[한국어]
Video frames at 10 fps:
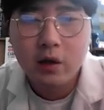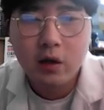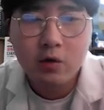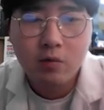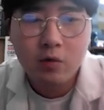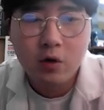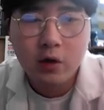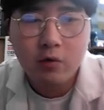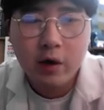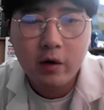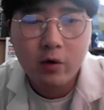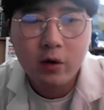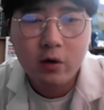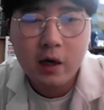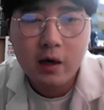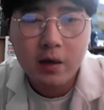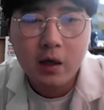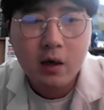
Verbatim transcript: 냉열동물, 그리고 외골격, 탈피.